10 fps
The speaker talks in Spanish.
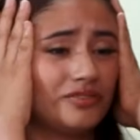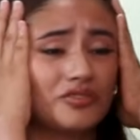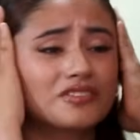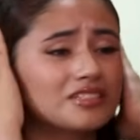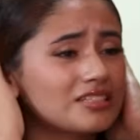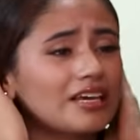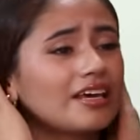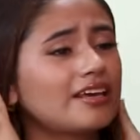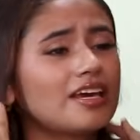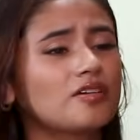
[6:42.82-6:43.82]
no
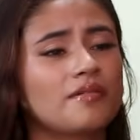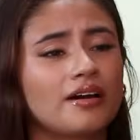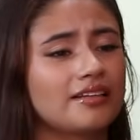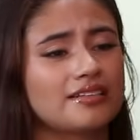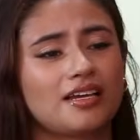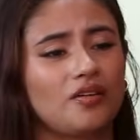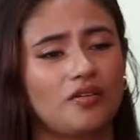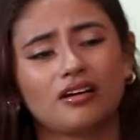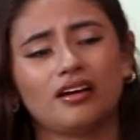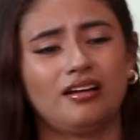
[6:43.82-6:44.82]
sé, ya me van a
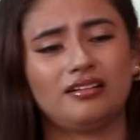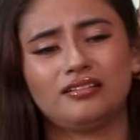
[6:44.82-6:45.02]
desalojar.